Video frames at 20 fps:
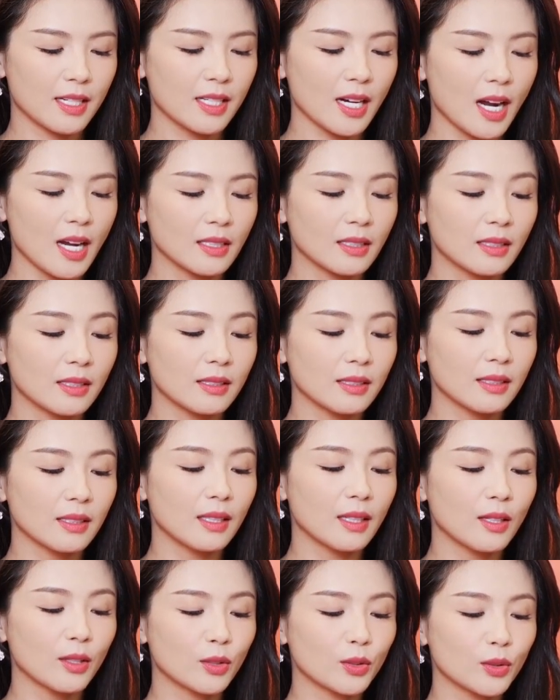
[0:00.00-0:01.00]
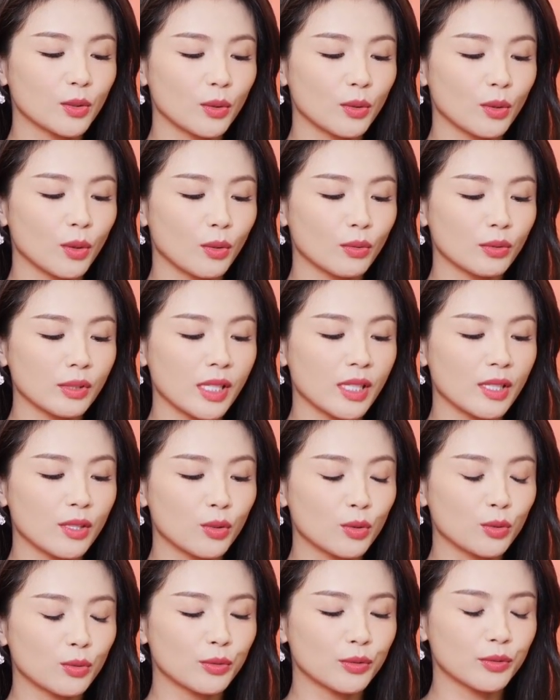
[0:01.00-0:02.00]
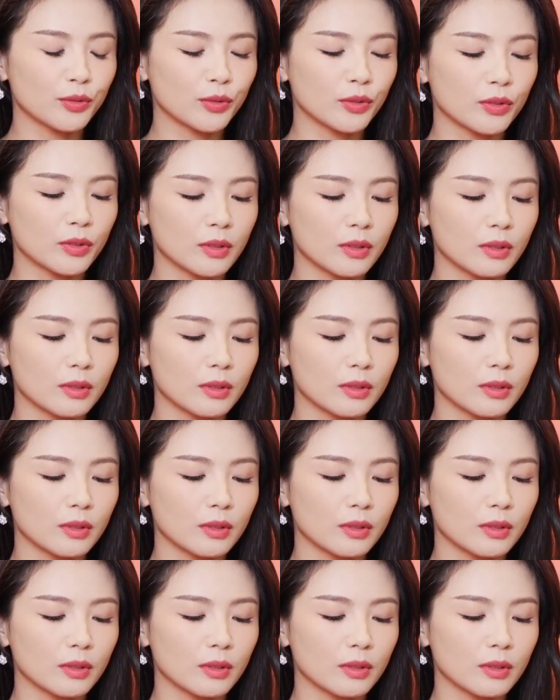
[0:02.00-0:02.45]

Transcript: 唱歌送龙年祝福，